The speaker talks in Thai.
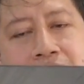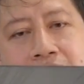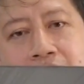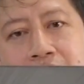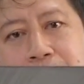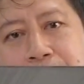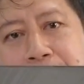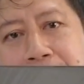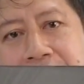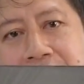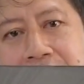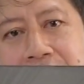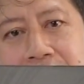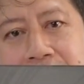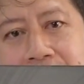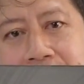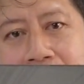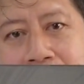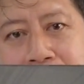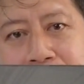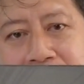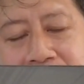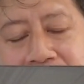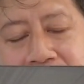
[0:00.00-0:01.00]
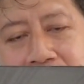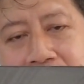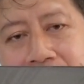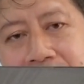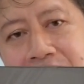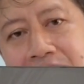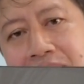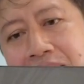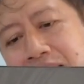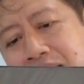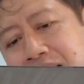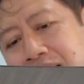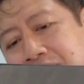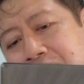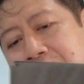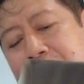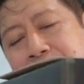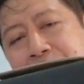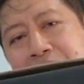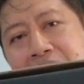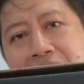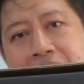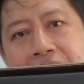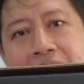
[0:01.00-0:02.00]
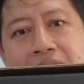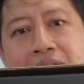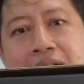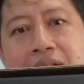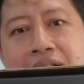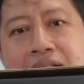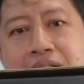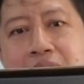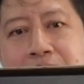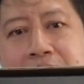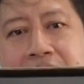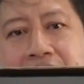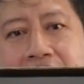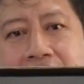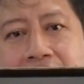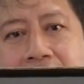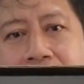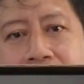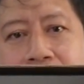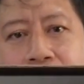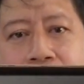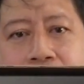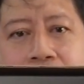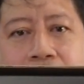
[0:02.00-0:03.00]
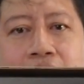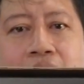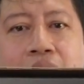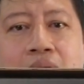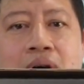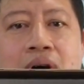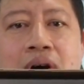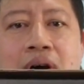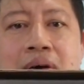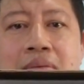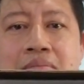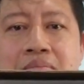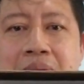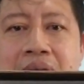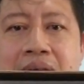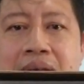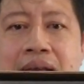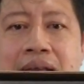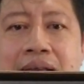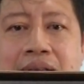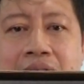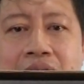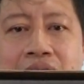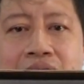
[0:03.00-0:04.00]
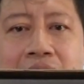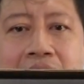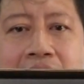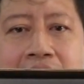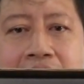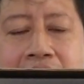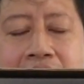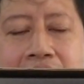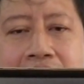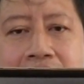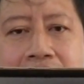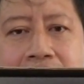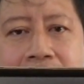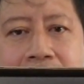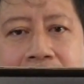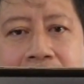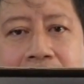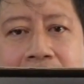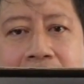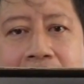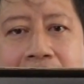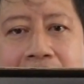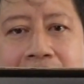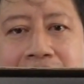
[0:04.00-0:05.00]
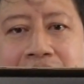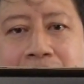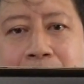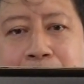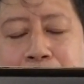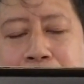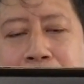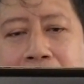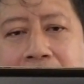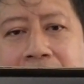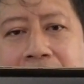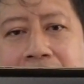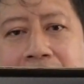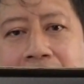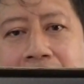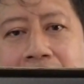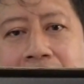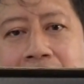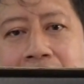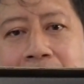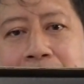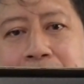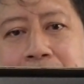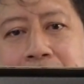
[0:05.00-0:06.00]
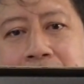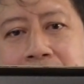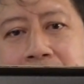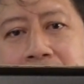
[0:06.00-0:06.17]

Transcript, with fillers: ก็เป็นคาเมรไรเดอร์นะครับนี่เขายังมีโลโก้มีเขียนว่า 50 ปีนะครับ